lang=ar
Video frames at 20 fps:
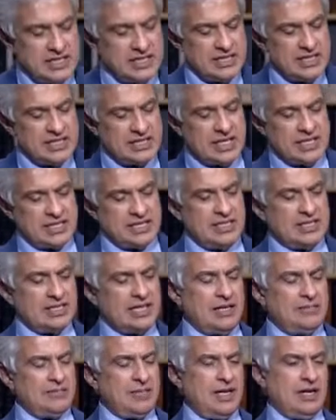سجن اصل
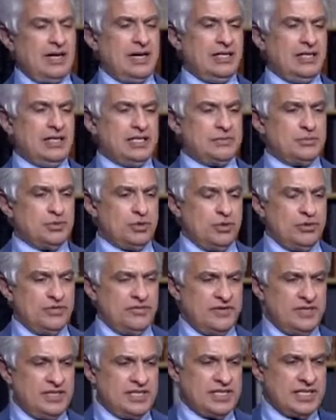انت لما خلاص
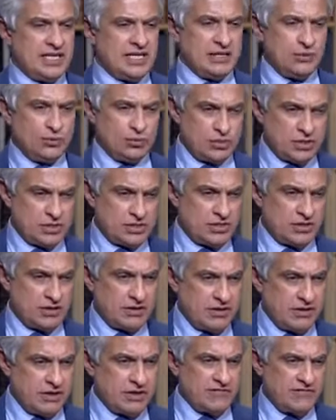بتقعد في السجن
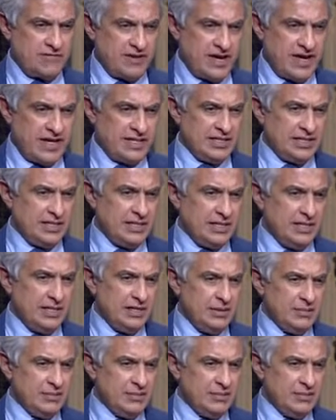وتستقر فيعني في